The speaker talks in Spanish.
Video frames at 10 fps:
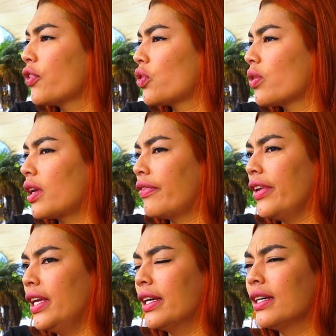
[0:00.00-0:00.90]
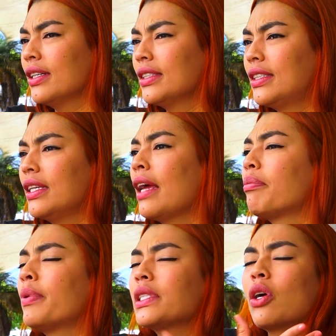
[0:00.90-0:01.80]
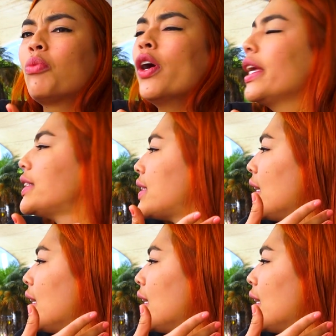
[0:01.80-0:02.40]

fotografía, eh, pues cómo es,